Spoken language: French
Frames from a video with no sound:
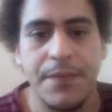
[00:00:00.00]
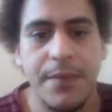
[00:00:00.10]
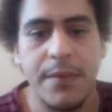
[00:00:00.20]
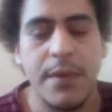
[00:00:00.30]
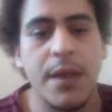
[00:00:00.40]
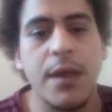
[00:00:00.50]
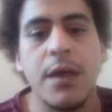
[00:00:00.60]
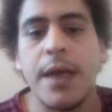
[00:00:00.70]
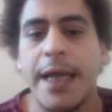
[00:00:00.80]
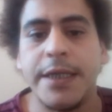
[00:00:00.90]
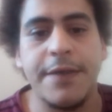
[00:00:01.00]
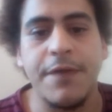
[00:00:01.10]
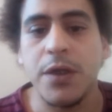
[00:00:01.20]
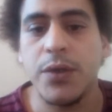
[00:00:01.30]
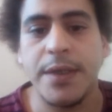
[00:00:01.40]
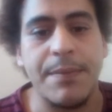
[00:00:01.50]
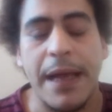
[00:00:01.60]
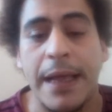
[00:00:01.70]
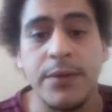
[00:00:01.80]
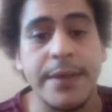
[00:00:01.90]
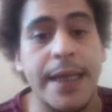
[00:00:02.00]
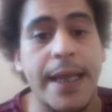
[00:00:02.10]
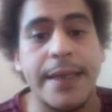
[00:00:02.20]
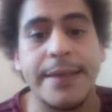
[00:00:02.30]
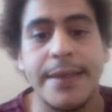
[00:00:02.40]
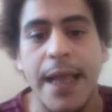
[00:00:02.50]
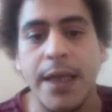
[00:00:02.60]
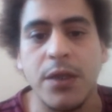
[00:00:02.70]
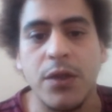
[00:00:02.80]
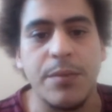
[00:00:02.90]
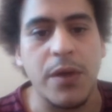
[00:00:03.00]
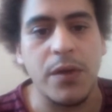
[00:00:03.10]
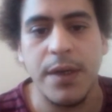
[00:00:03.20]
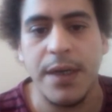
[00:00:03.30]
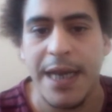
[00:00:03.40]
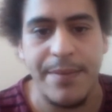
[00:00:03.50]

Enfin, c'est pas exactement la même chose juridiquement, mais euh,